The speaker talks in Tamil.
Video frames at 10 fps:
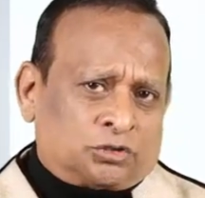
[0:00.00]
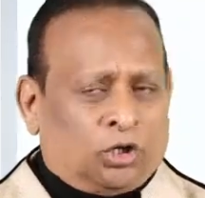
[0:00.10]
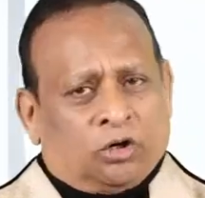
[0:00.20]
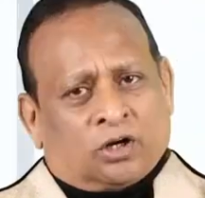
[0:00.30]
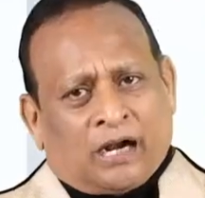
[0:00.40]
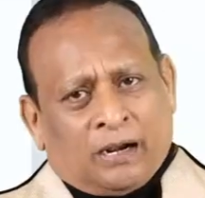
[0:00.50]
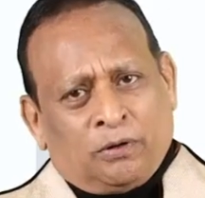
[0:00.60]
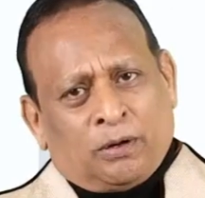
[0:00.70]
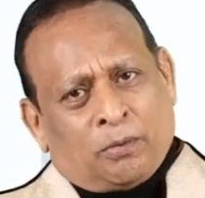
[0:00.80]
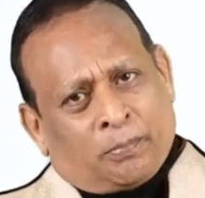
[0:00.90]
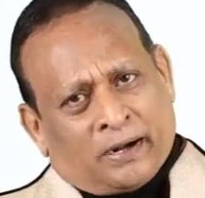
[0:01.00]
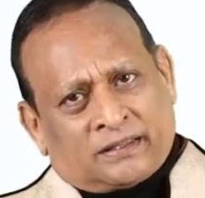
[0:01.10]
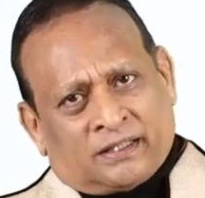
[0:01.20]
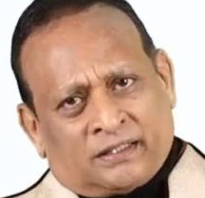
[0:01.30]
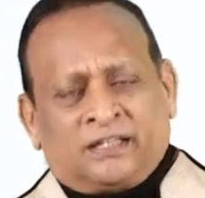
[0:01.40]
ஸோ கடவுள் நம்ம
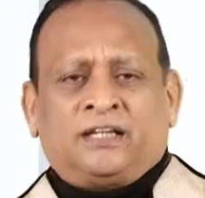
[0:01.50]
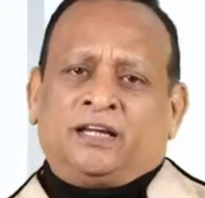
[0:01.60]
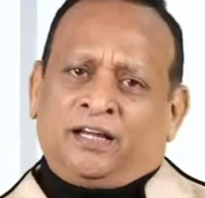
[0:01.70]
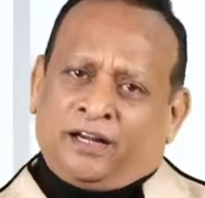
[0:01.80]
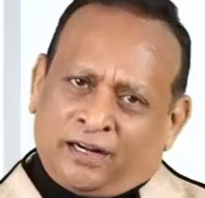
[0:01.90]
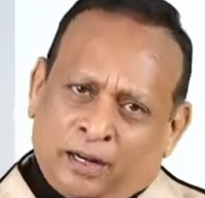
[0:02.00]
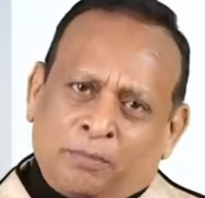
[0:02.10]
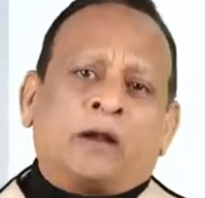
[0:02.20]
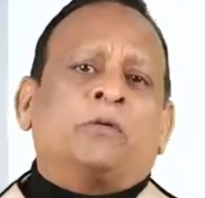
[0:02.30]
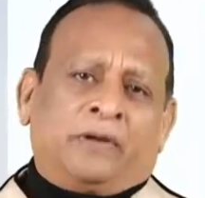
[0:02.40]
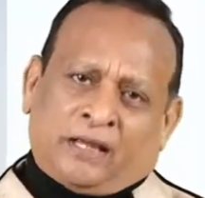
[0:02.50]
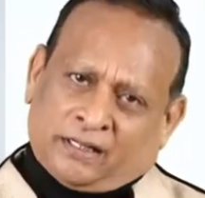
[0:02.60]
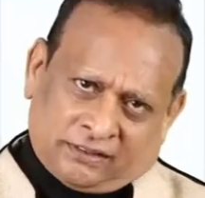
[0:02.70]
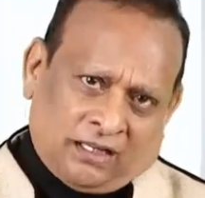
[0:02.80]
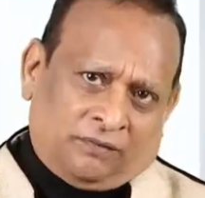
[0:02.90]
படைத்தது நம்ம
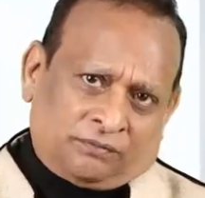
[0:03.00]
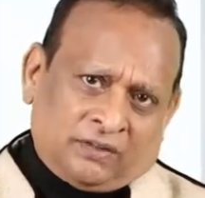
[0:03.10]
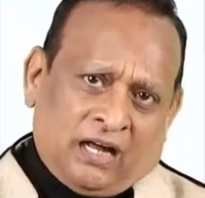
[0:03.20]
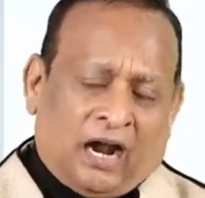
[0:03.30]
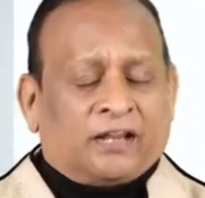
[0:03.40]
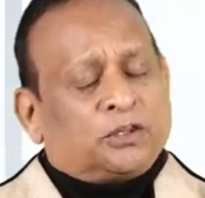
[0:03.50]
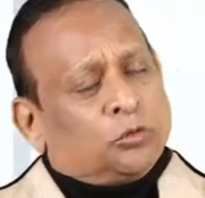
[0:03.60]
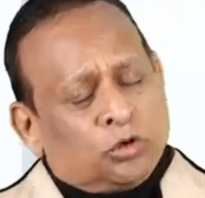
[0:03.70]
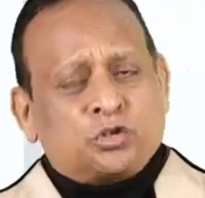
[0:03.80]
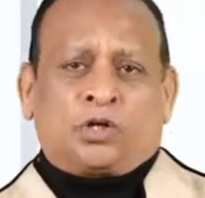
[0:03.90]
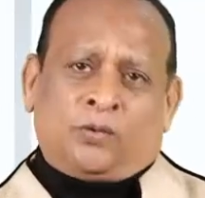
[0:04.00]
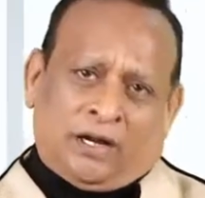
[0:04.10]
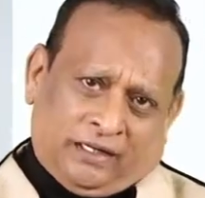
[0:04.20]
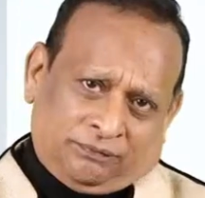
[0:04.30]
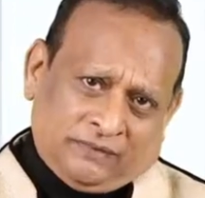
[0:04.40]
அனுபவிக்கிறது தான் அடுத்து இன்னொன்று
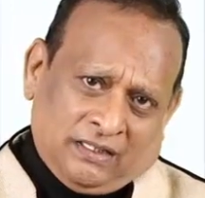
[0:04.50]
சொல்லுவாங்க